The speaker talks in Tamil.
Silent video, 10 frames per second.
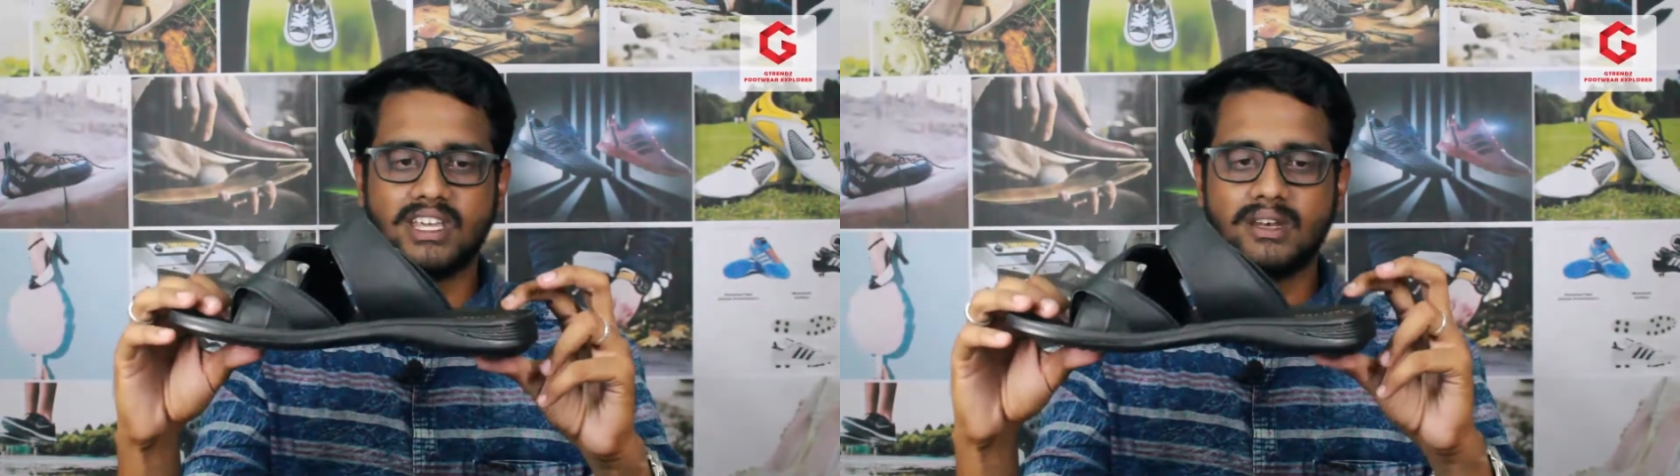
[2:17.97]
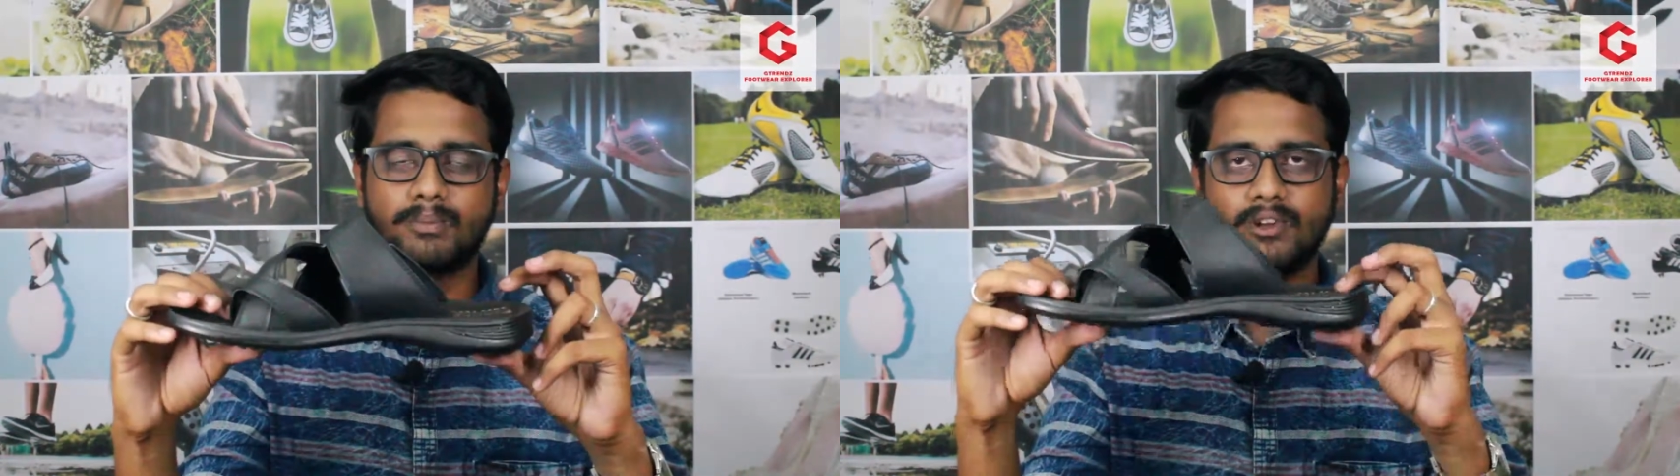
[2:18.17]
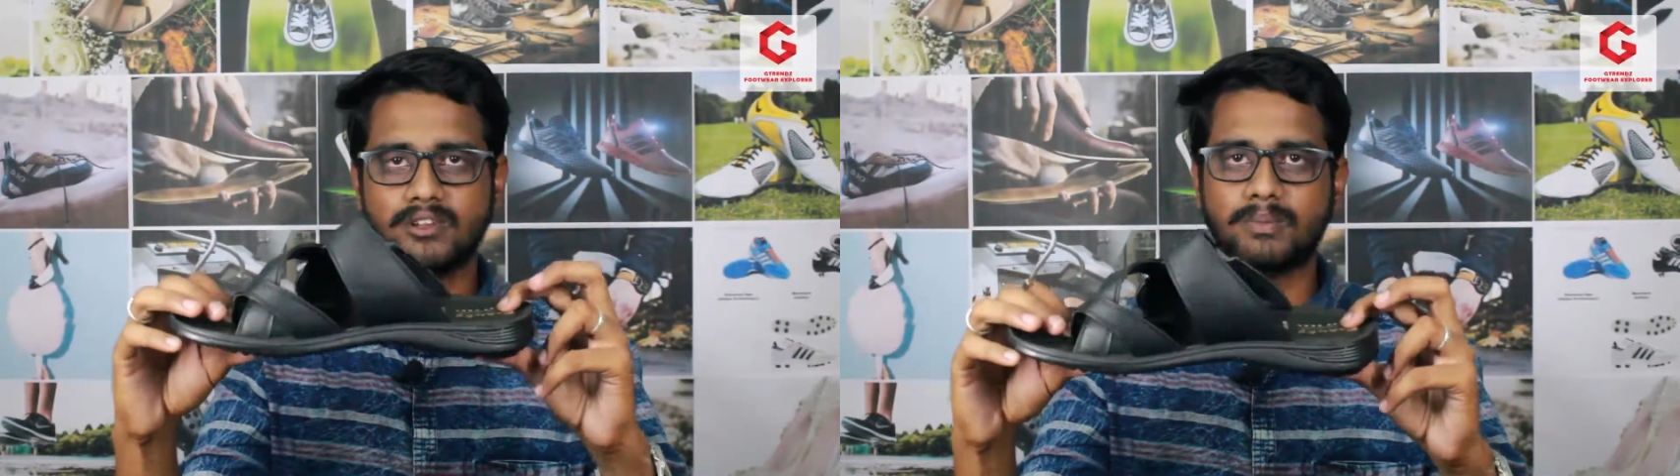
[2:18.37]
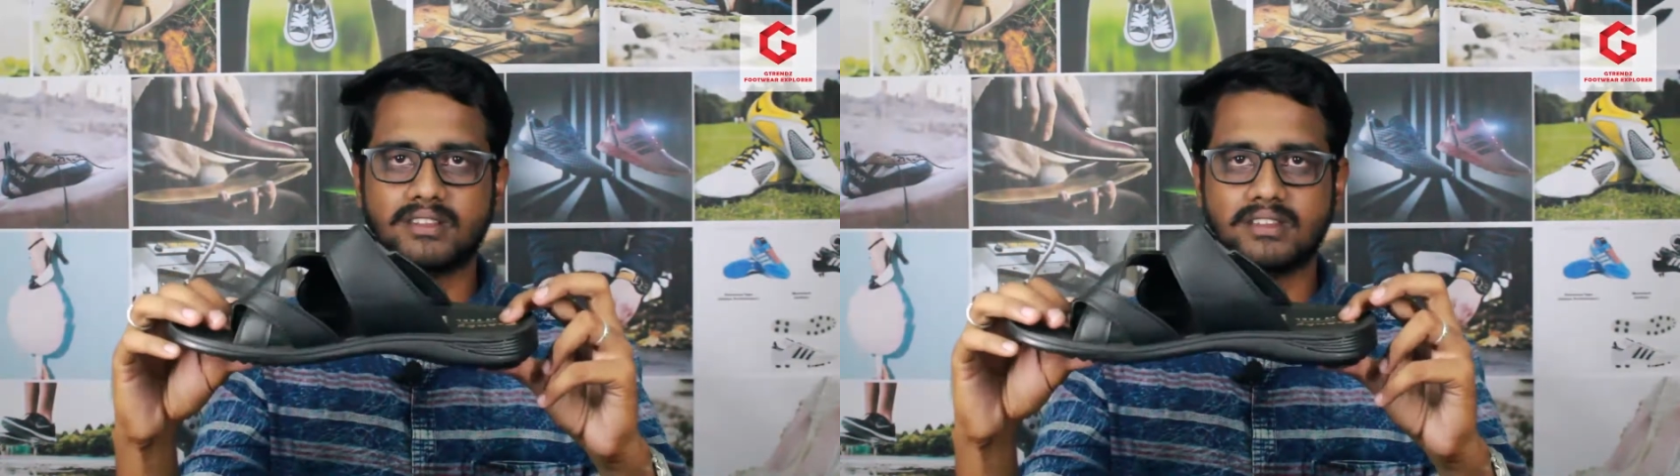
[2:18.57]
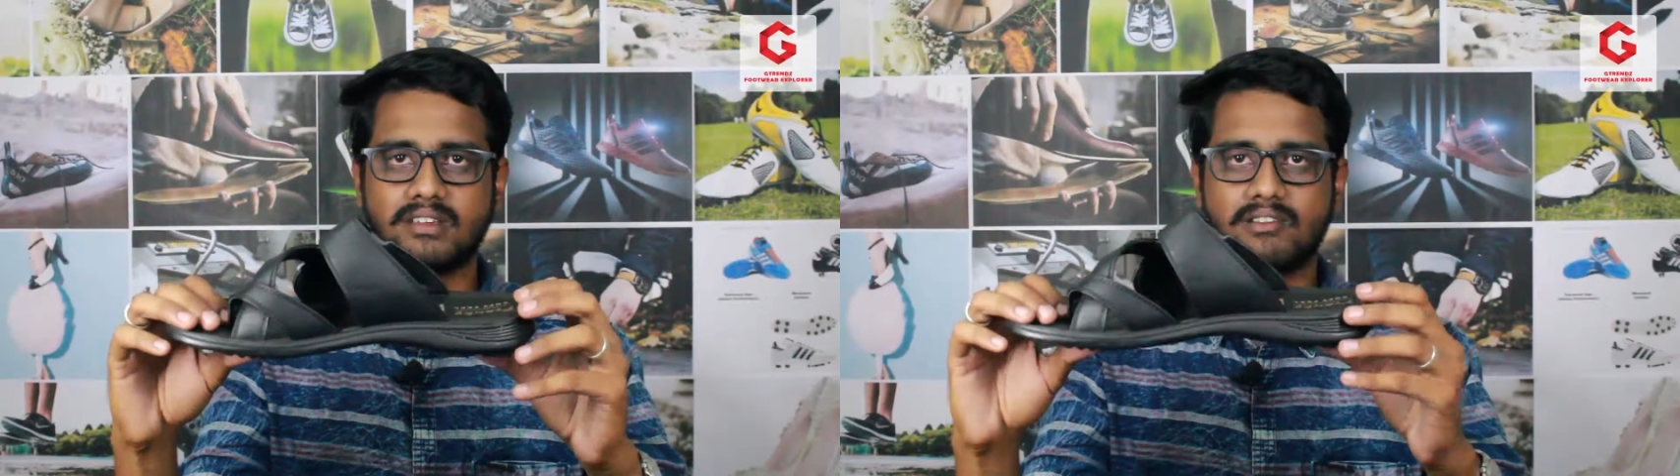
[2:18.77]
ஹீட் ப்ரொடியூஸ்
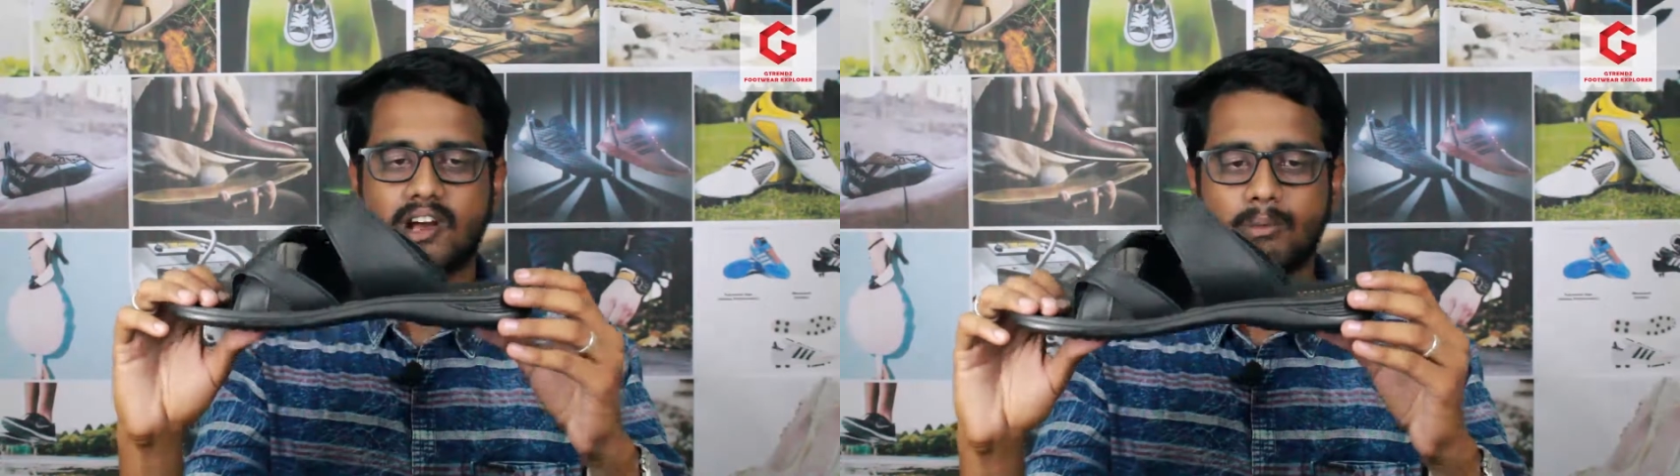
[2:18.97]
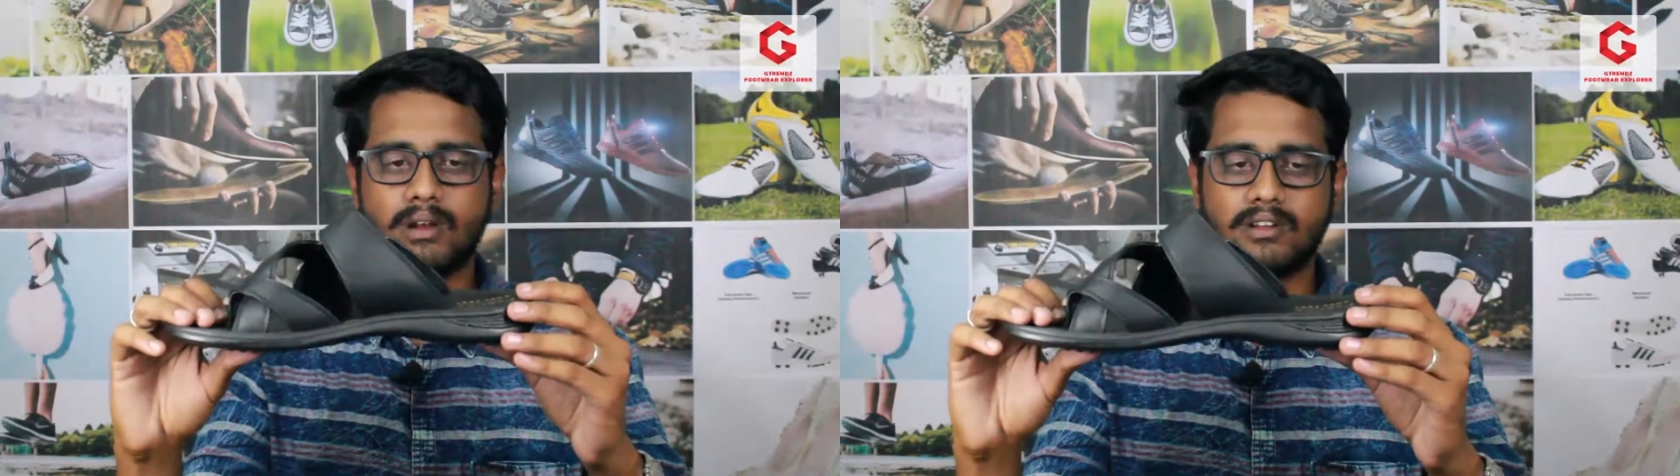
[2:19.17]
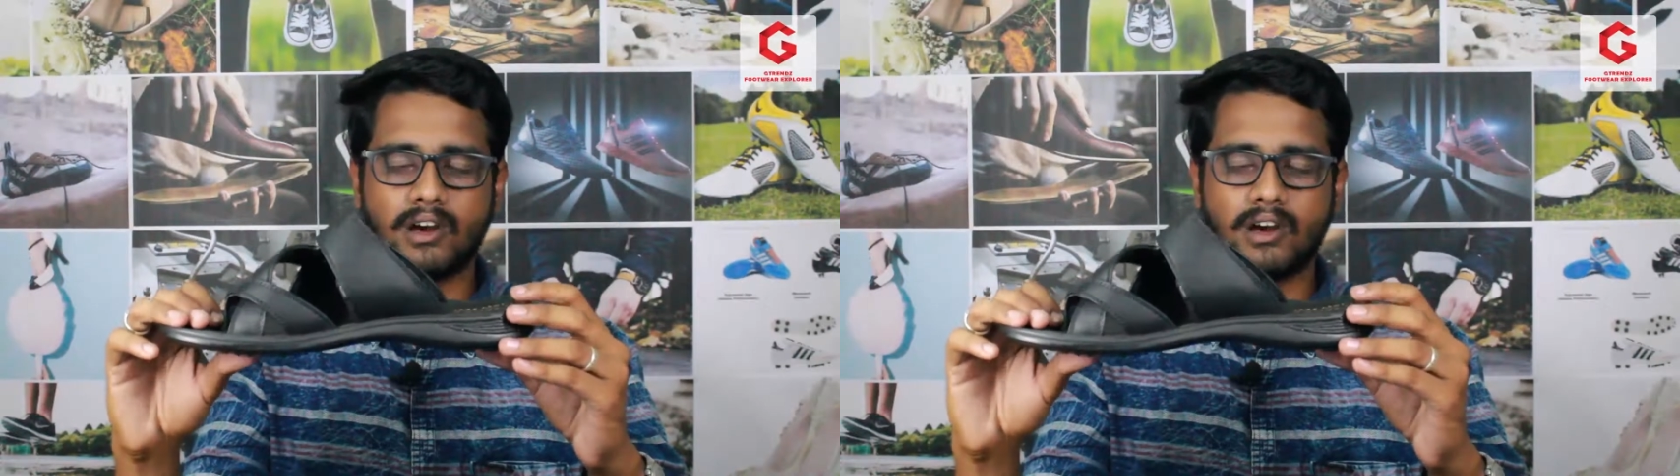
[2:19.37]
பண்ணத்தான் செய்யும் நார்மல்